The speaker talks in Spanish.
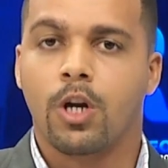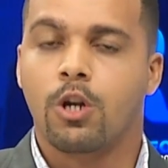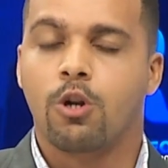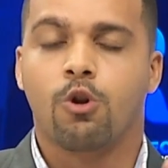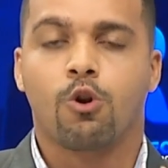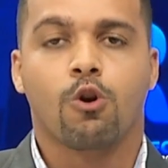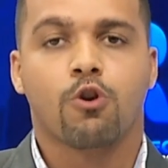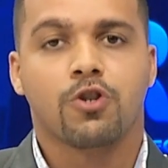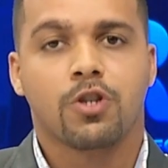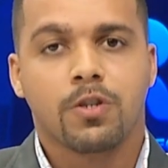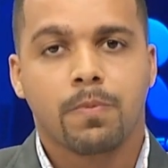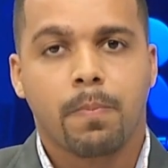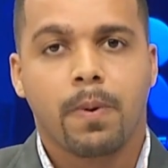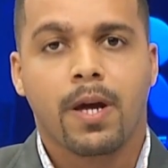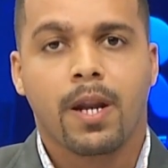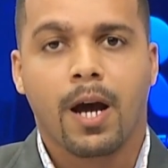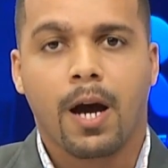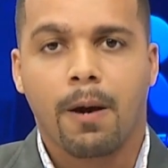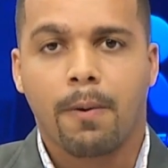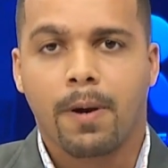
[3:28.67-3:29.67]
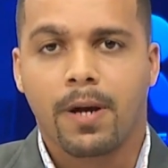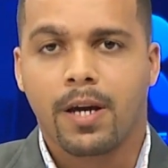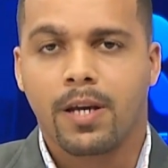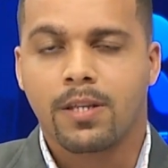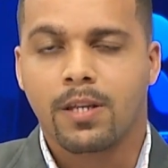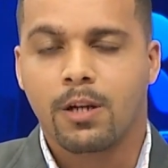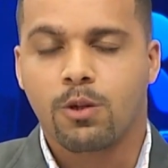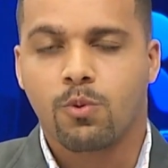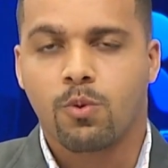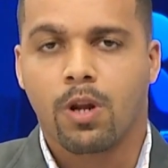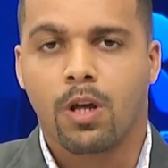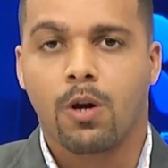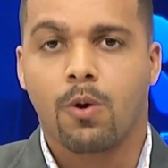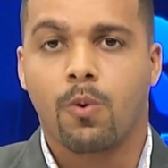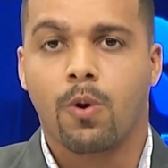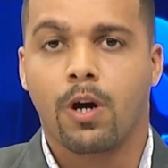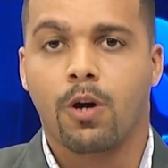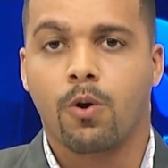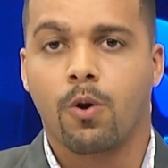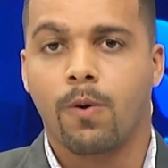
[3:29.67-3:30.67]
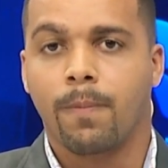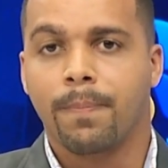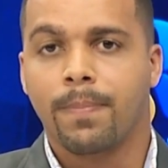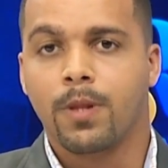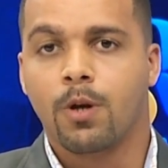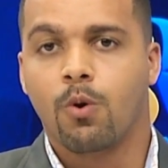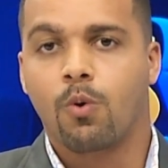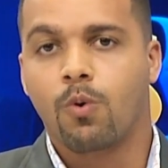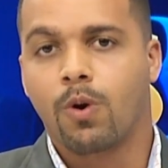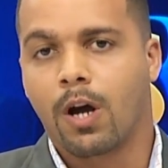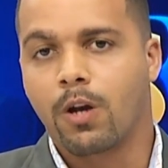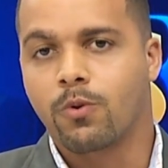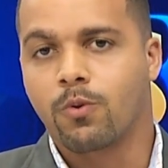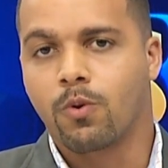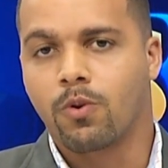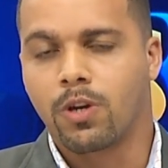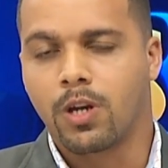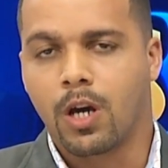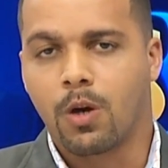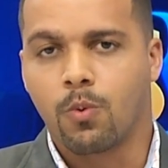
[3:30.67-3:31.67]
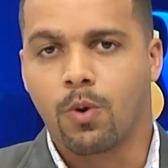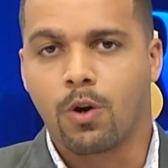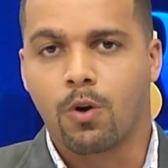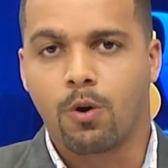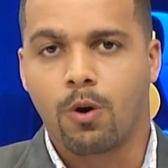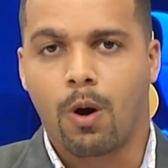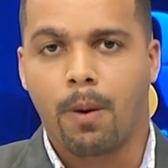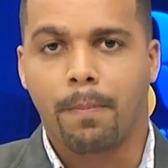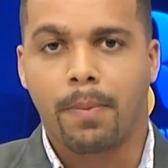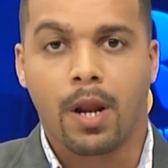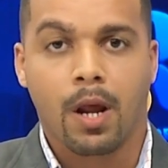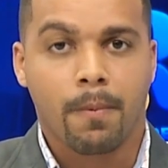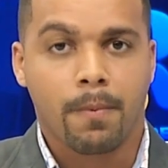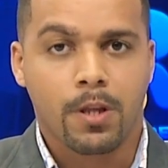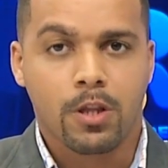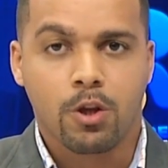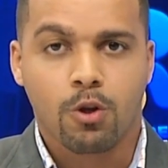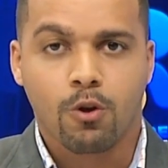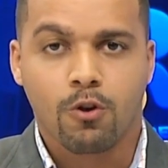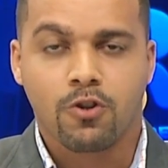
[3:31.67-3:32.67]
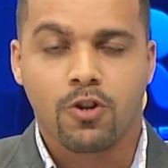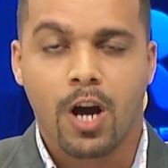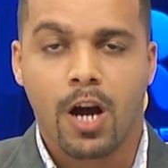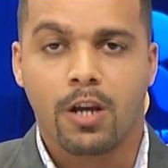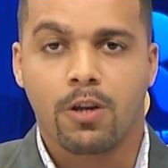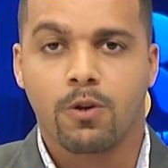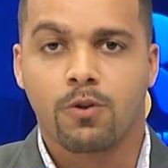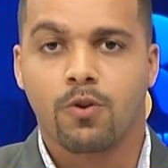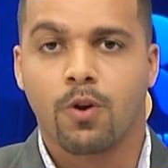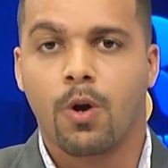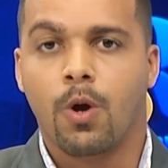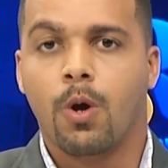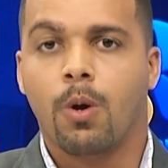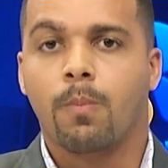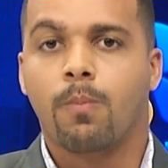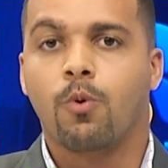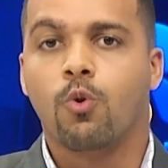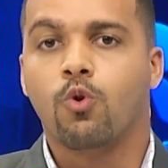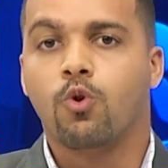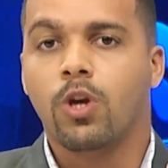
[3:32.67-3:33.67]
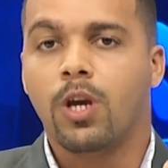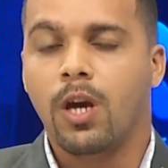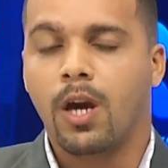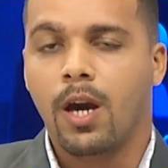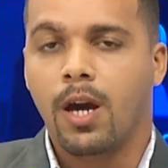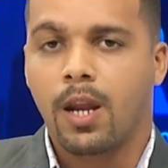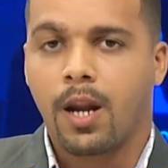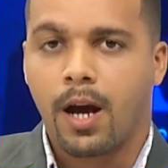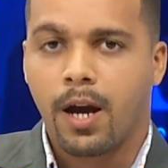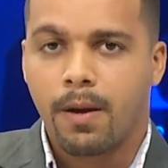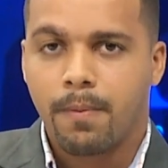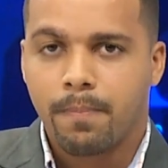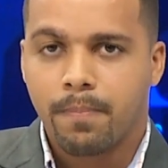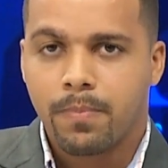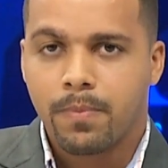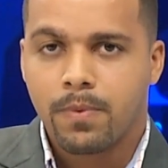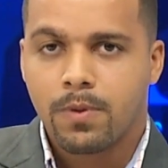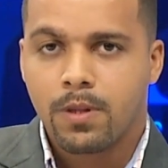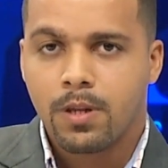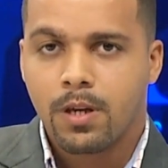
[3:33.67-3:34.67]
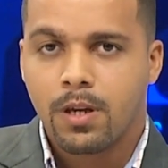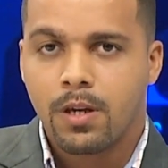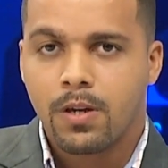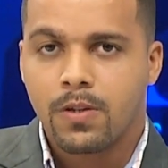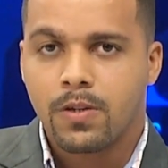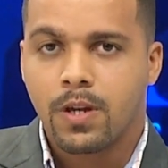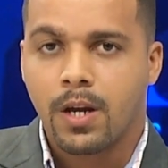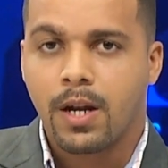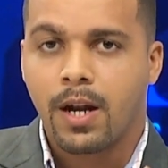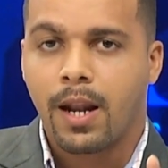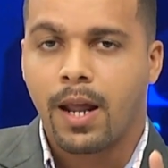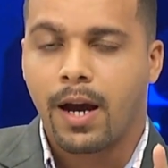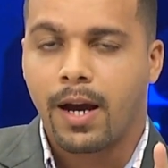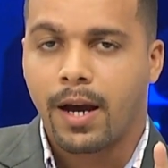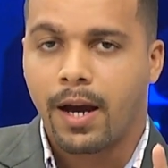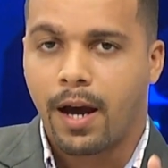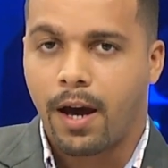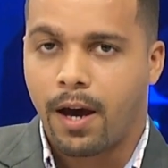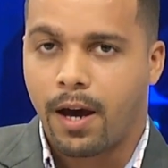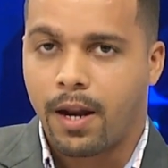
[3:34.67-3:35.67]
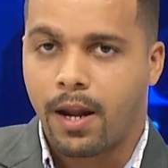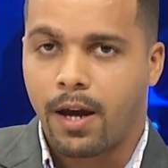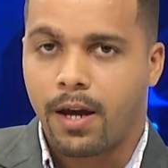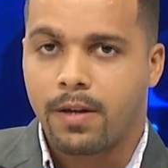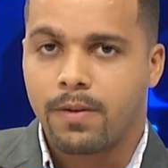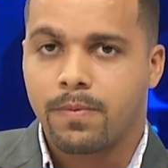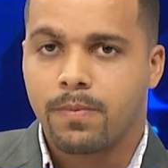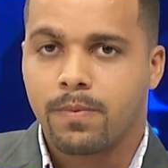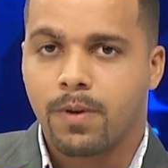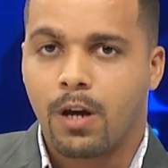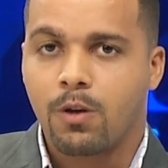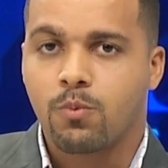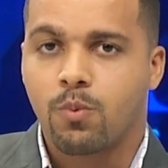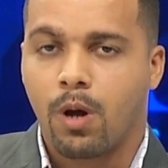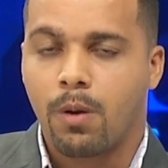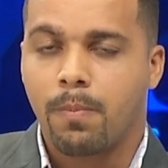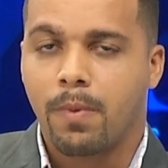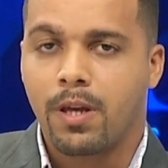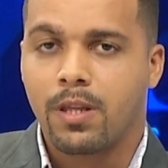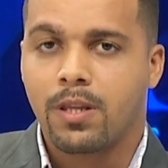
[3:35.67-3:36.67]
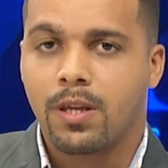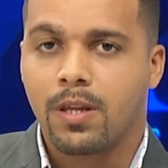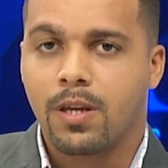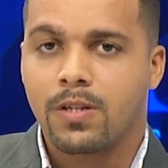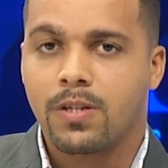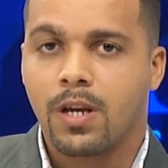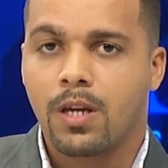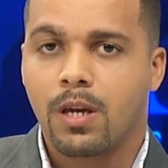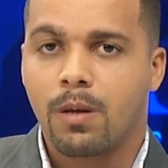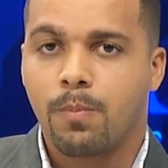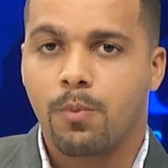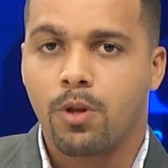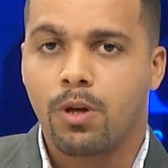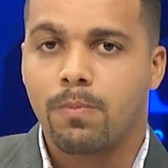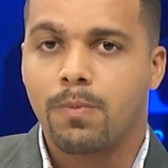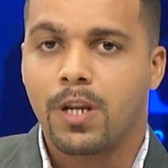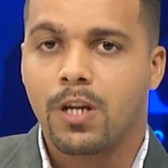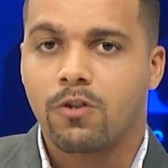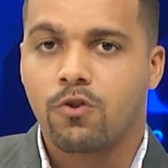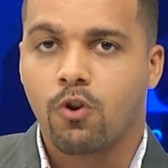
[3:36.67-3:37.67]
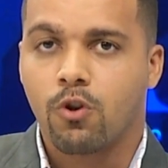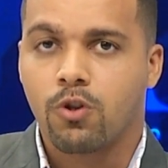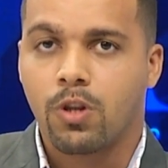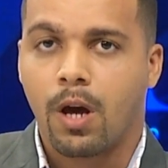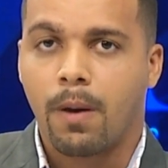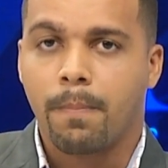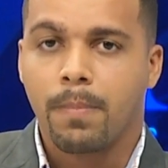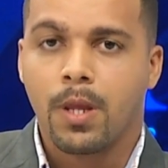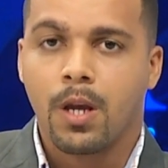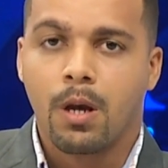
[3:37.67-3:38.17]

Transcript: No se esperaba que a esta altura de juego un Anthony Edwards con apenas 22 años pudiera ser la cara actualmente de ese equipo de Minnesota.